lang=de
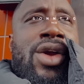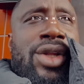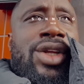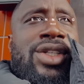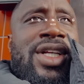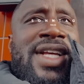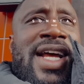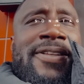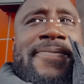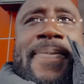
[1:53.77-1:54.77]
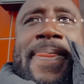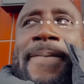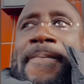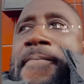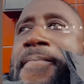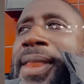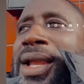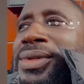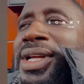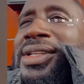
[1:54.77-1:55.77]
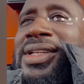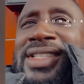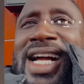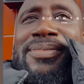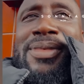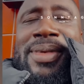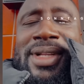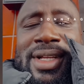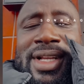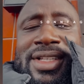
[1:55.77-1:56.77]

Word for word: hört euch das an und dann sagt mir bitte,